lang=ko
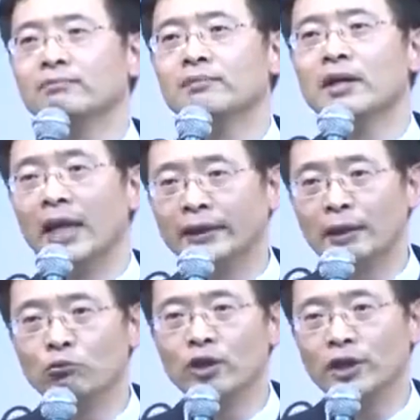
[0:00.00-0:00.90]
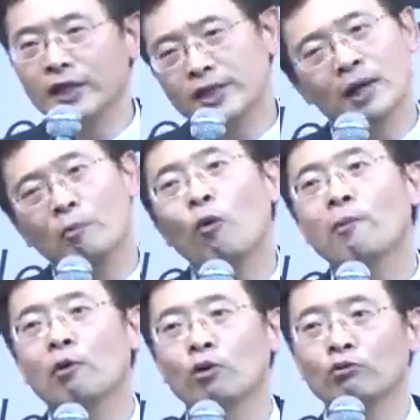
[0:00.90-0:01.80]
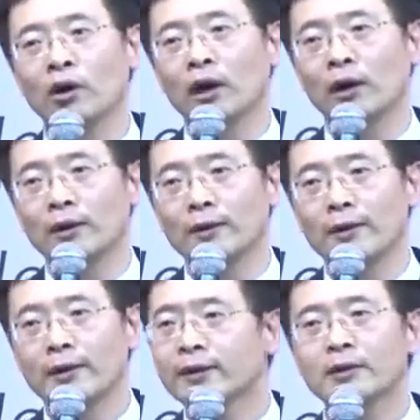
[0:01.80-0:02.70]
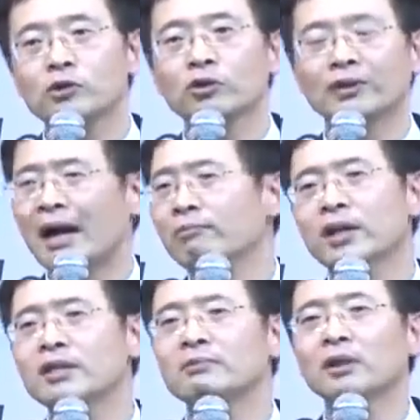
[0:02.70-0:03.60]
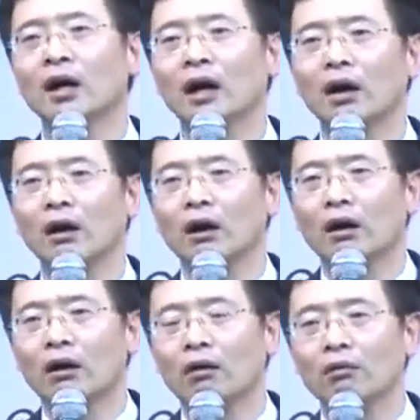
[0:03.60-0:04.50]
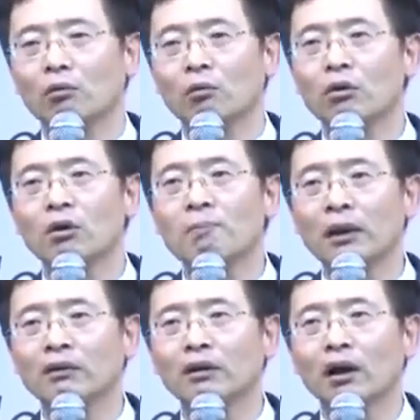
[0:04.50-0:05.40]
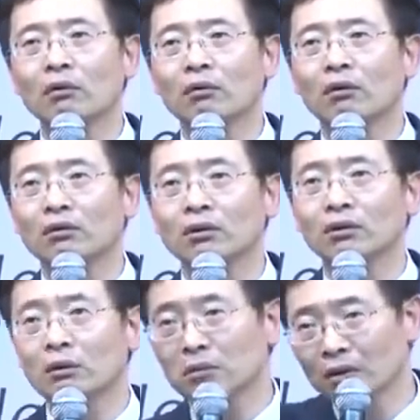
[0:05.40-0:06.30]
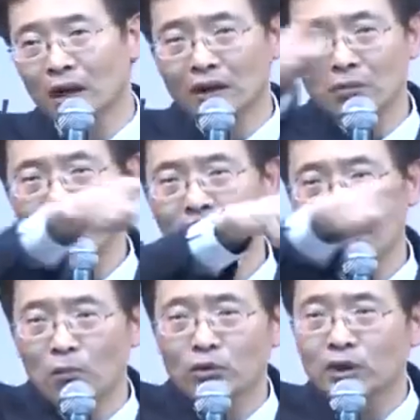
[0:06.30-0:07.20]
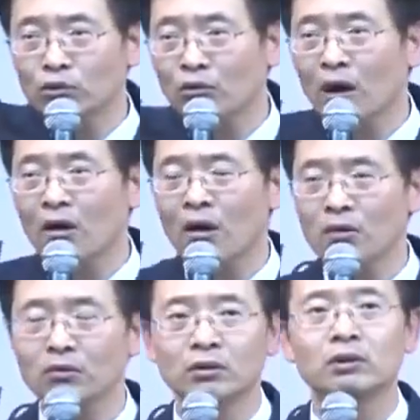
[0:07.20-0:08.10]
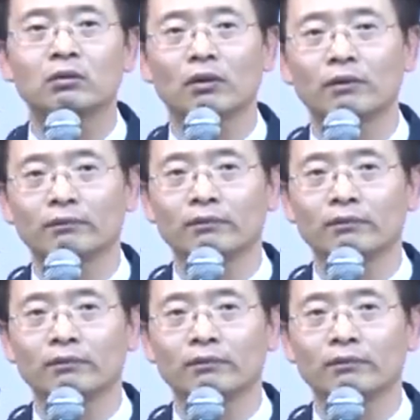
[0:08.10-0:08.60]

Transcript: 정말 내 때문에 이 회사가 보고받고 있구나. 그러면요, 담대해집니다. 어, 월급 받는 게 아니고, 너 때문에, 내 때문에 너 다 먹고 사는 줄 알아? 이런 식으로.